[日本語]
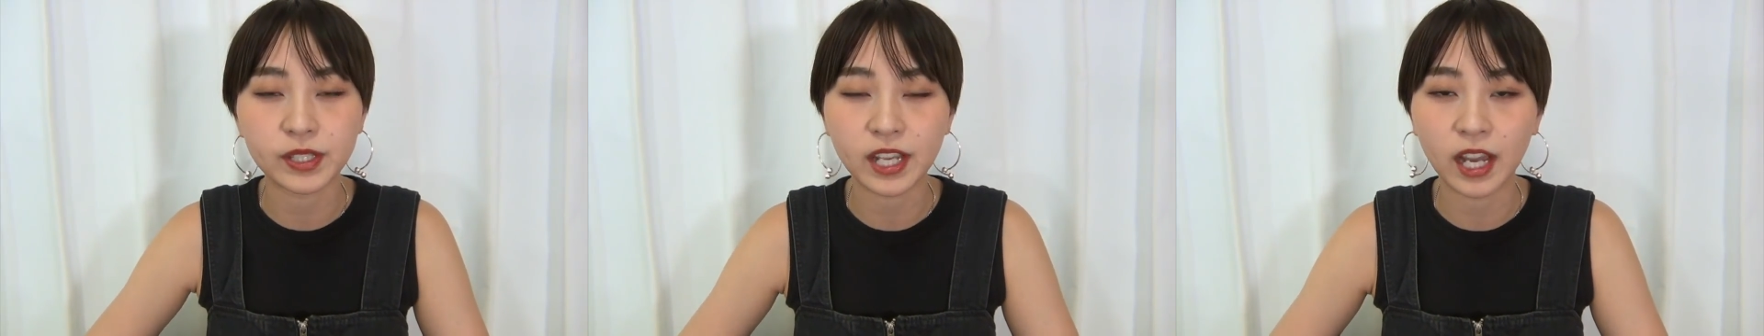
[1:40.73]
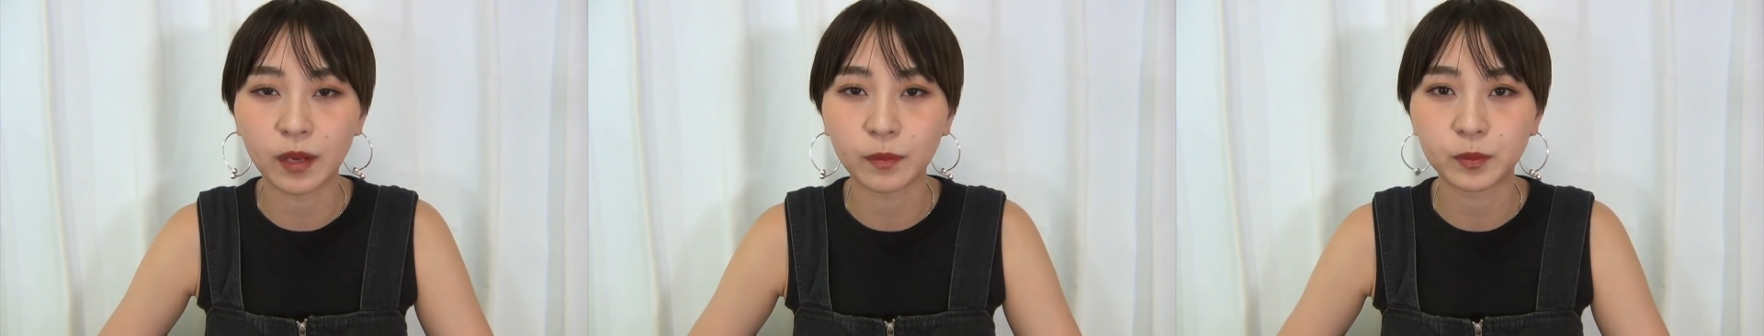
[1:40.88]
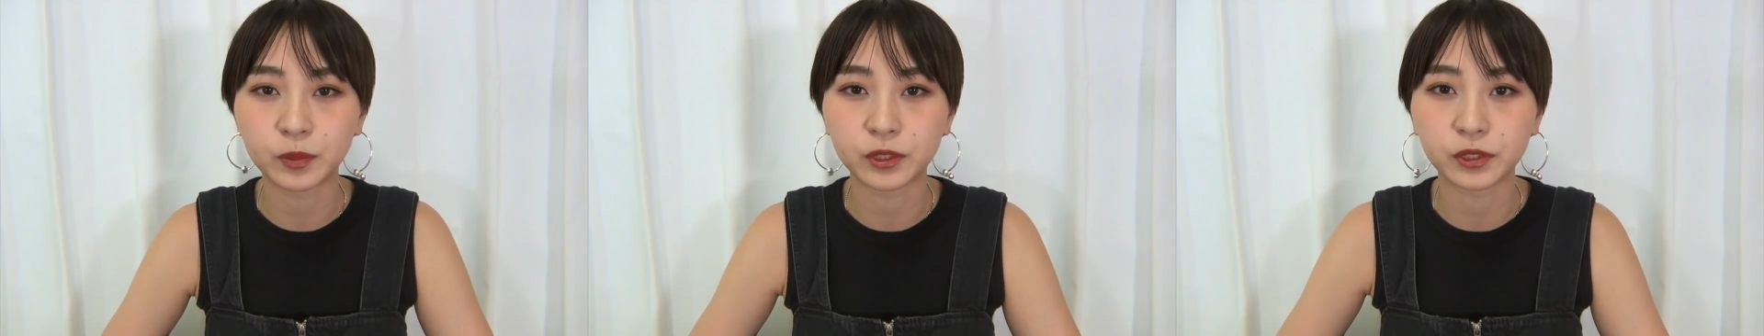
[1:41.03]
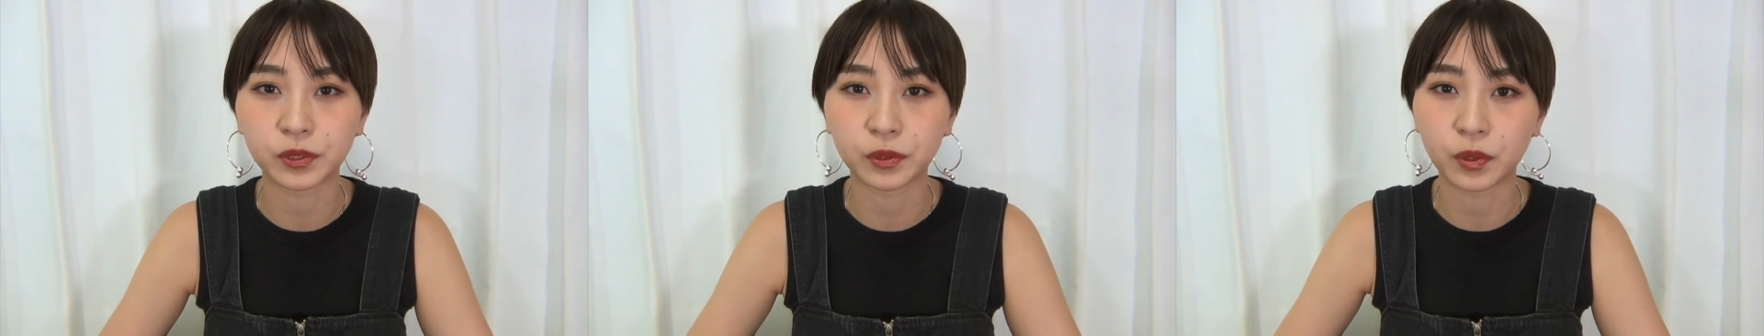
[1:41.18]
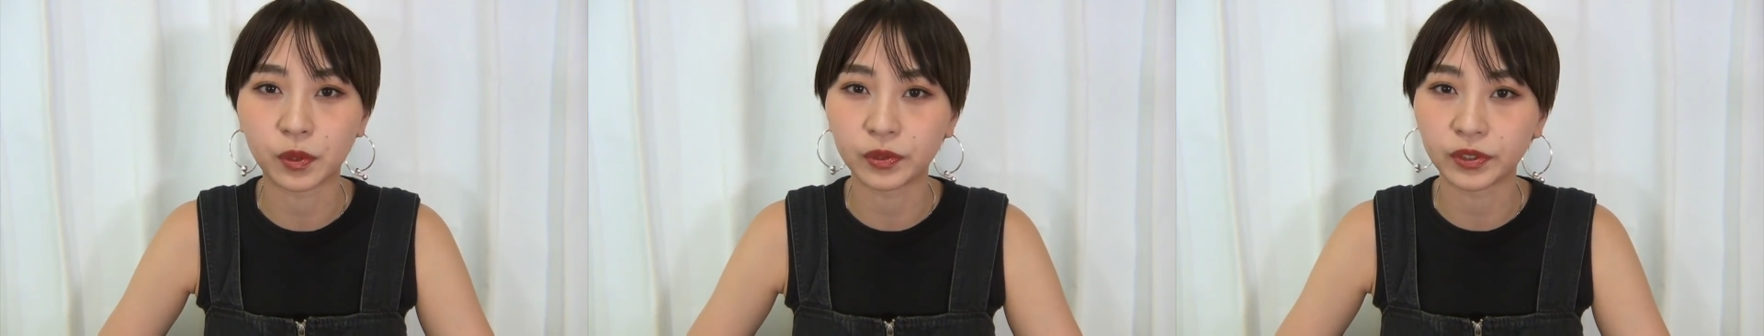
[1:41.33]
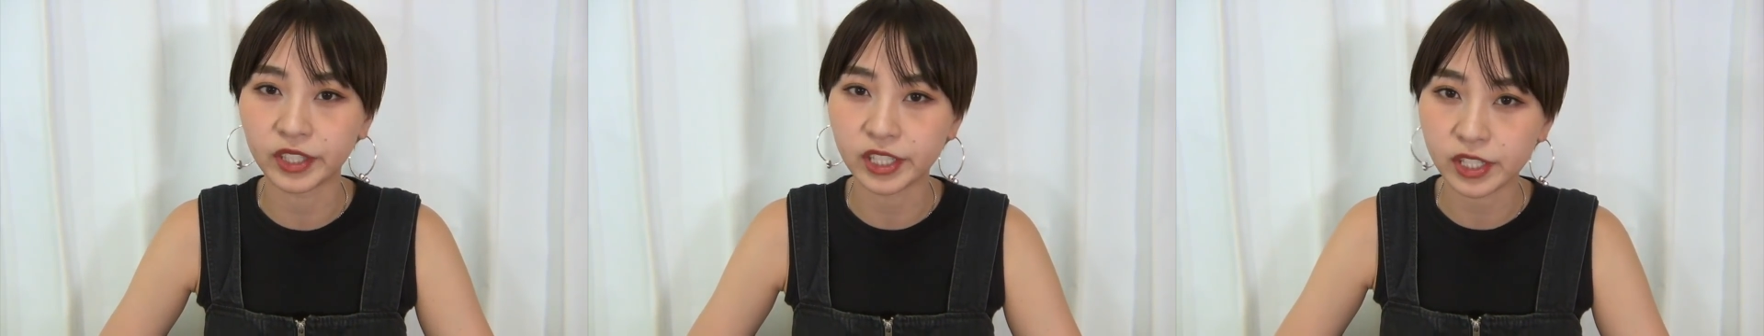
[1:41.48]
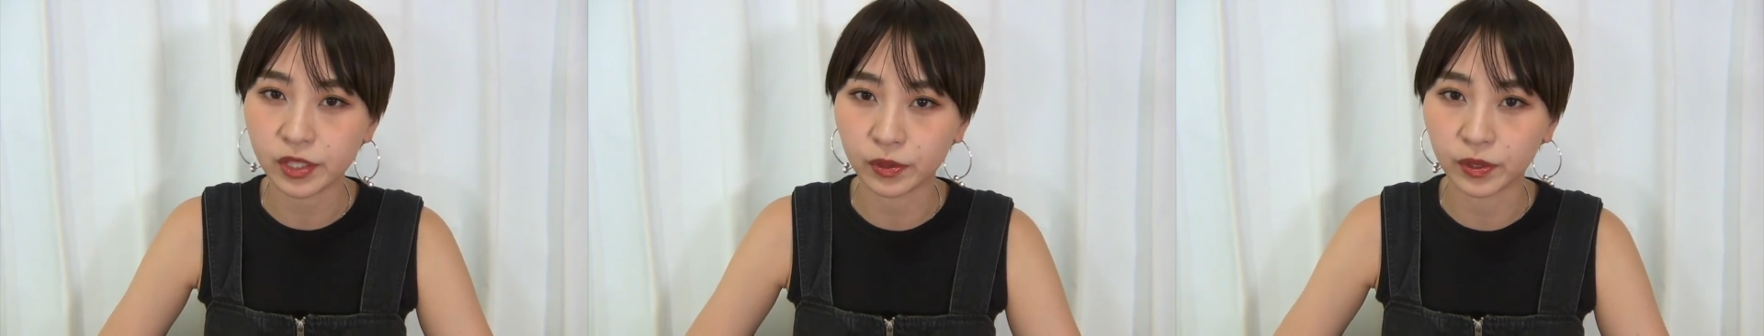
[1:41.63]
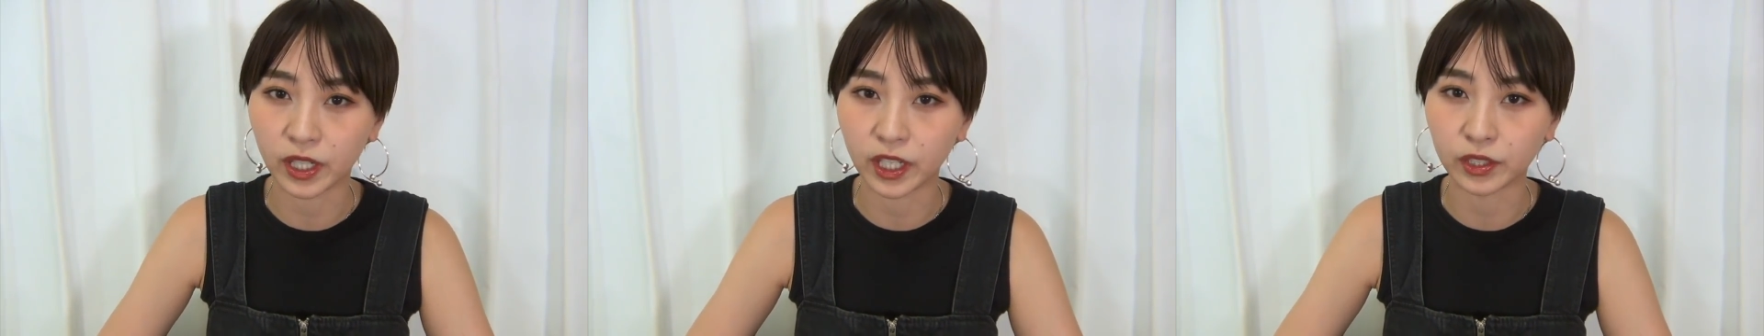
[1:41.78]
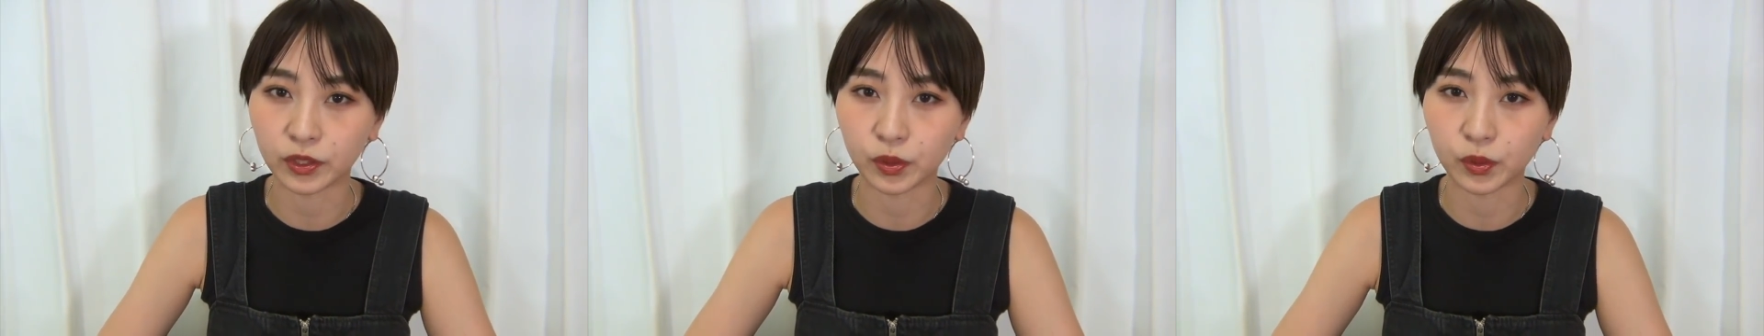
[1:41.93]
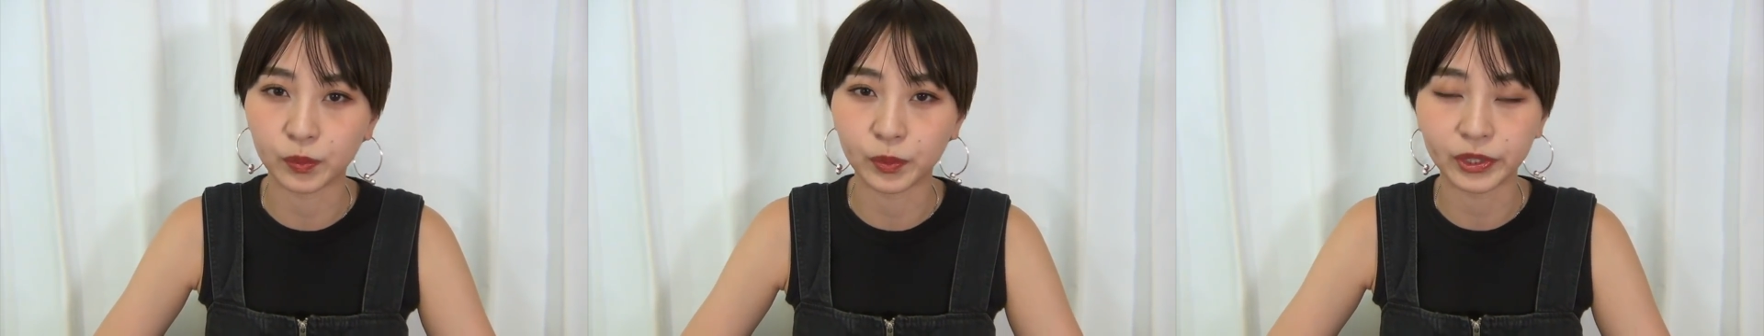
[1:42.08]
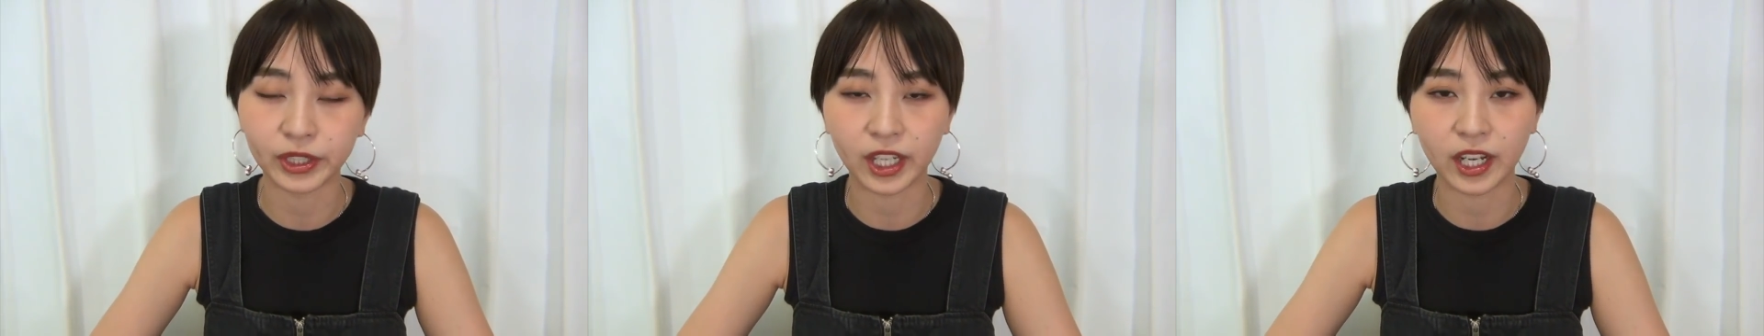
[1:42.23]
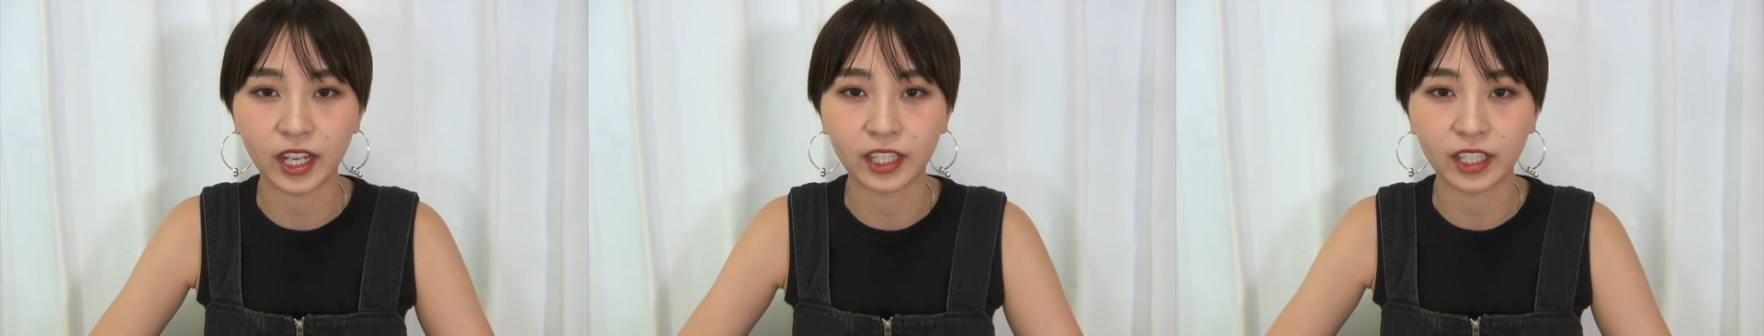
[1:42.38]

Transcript: シャンプーとコンディショナーと思って